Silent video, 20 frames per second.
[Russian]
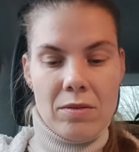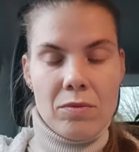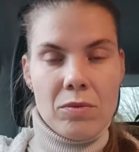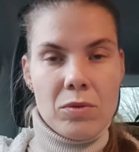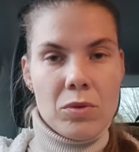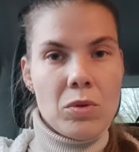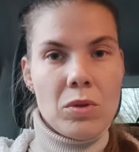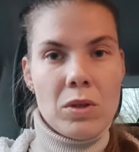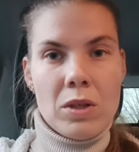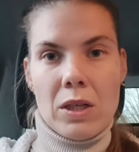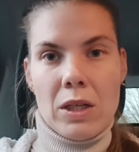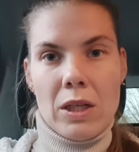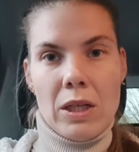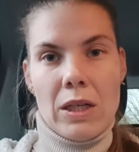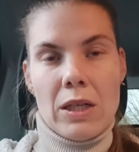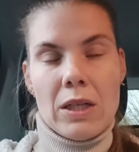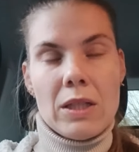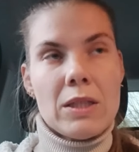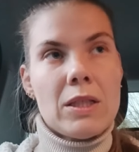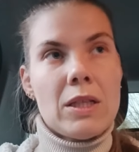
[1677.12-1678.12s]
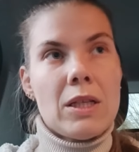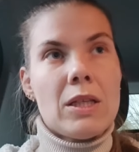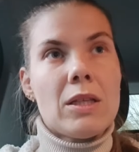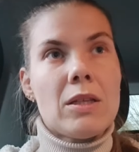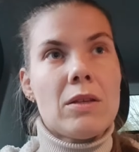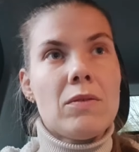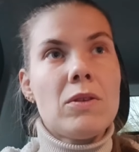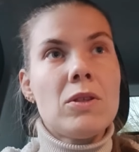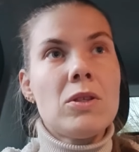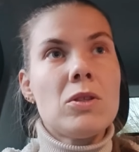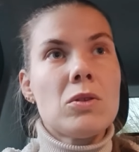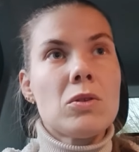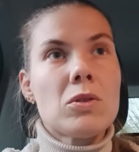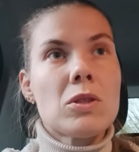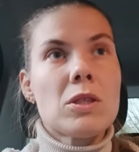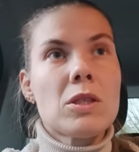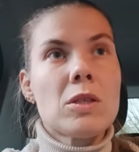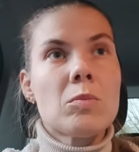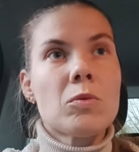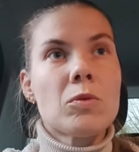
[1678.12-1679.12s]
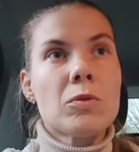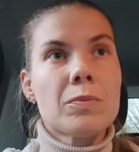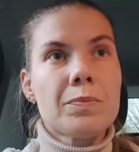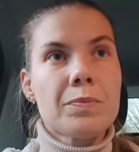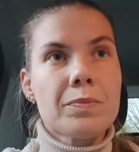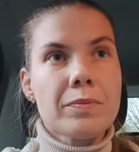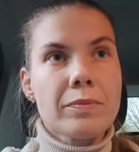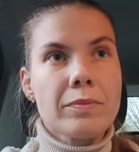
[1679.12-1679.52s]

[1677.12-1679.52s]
влог или отдельное видео сниму